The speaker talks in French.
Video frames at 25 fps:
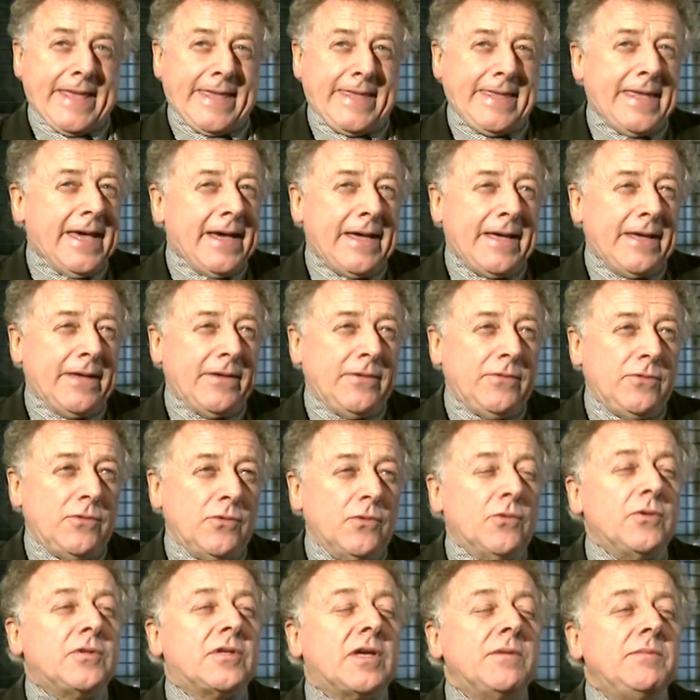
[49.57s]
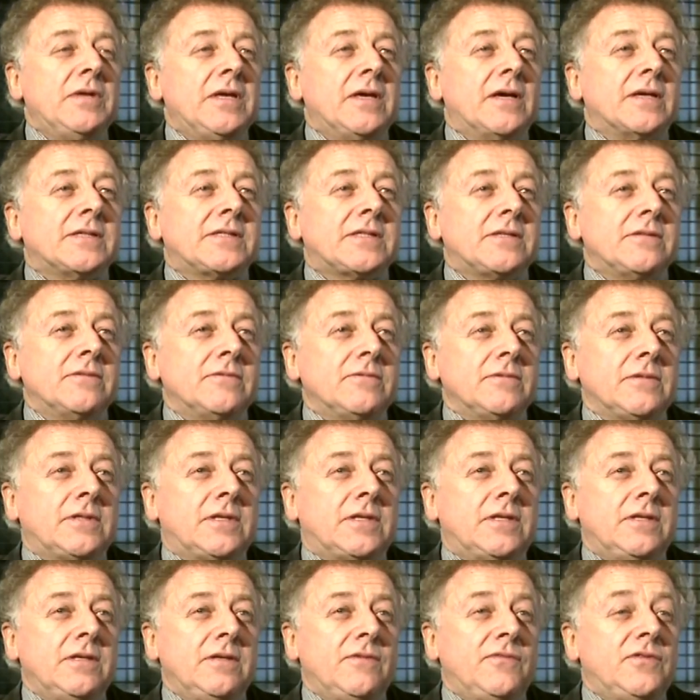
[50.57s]
Il y a une autre émigration
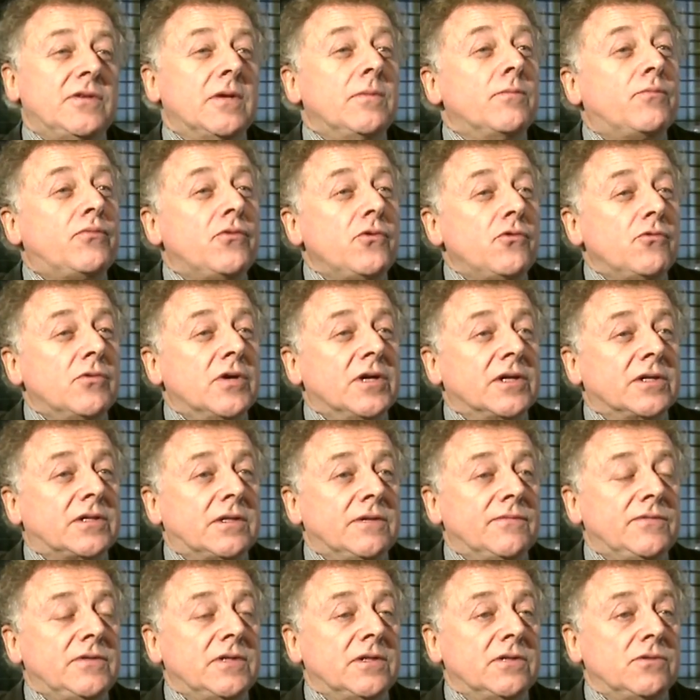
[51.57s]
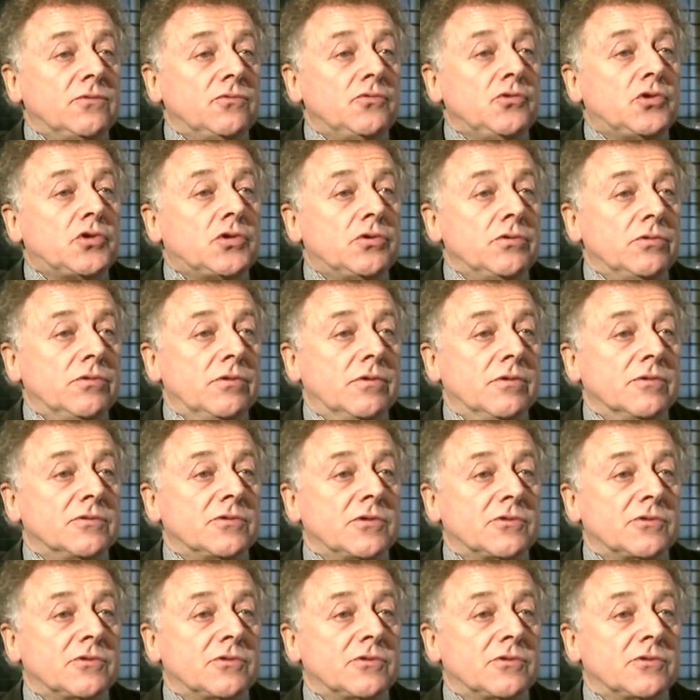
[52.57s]
qui vient de plus loin, qui vient du sud.